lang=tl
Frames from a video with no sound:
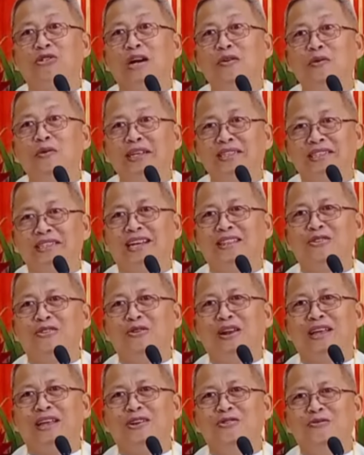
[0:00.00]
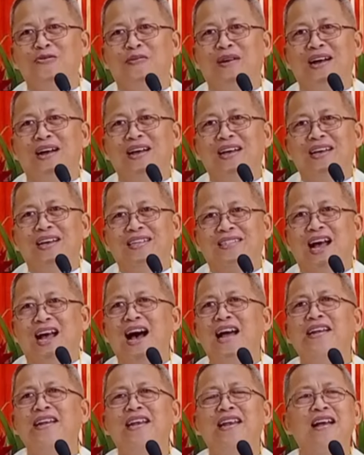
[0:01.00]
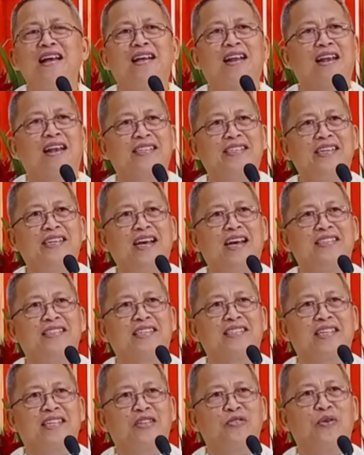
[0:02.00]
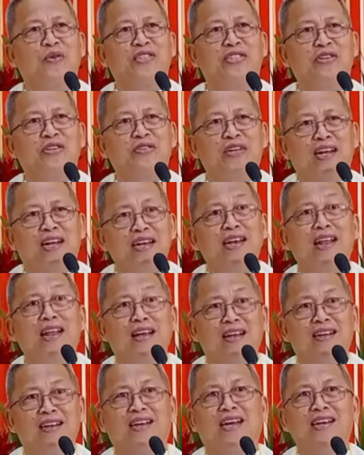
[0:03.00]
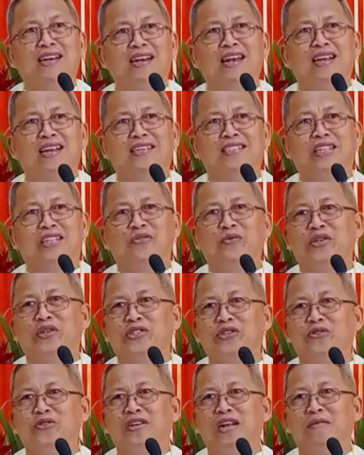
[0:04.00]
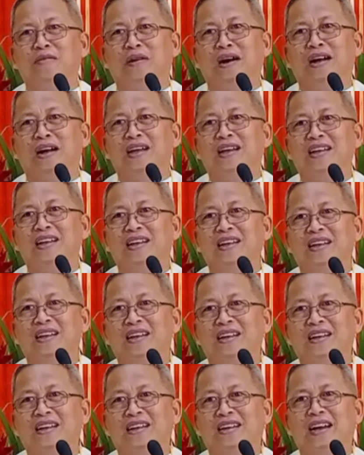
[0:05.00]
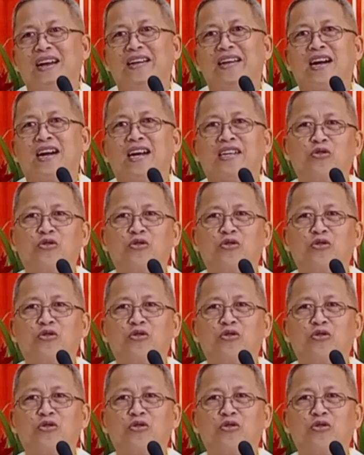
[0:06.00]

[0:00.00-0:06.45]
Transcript: musaway sa katoliko ba saan nilang klasiha sa sitwasyon kanilang kanilang sitwasyon na ba nga